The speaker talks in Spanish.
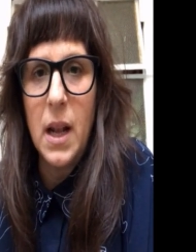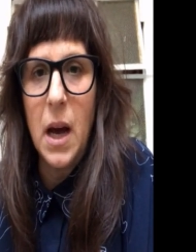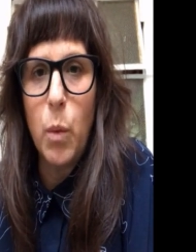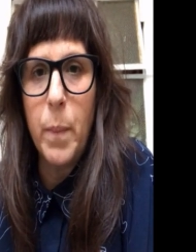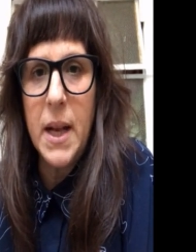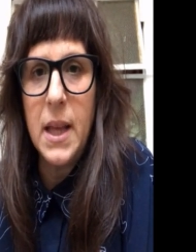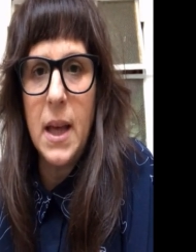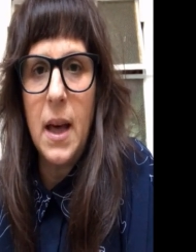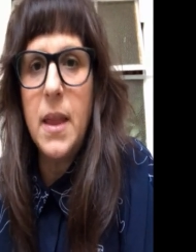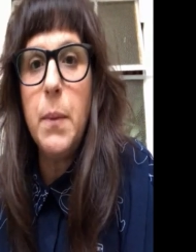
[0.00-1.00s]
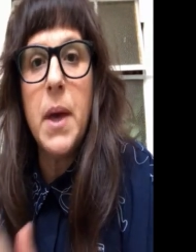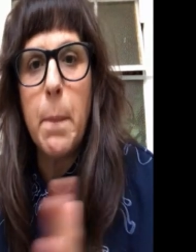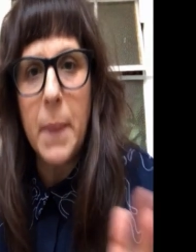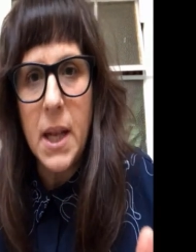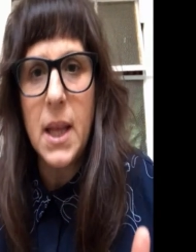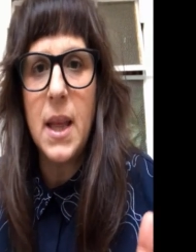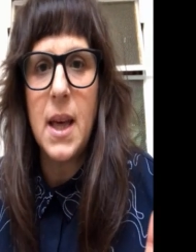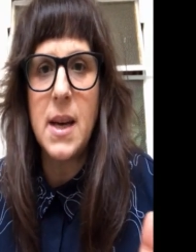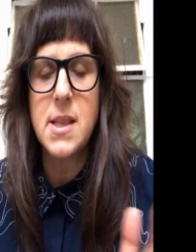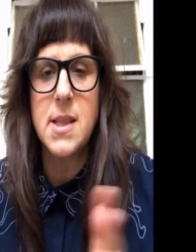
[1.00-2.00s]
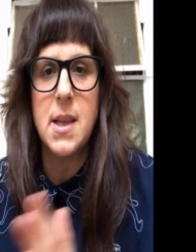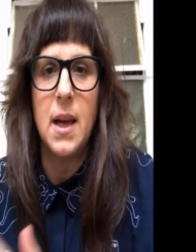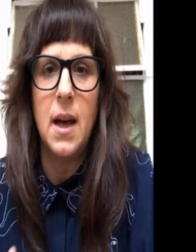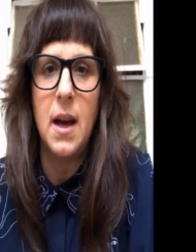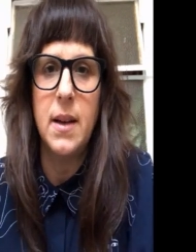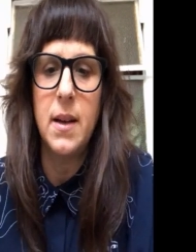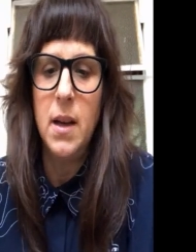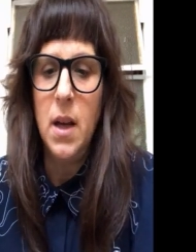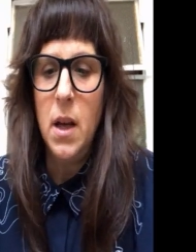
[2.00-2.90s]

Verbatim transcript: la humanidad y bienvenidas sean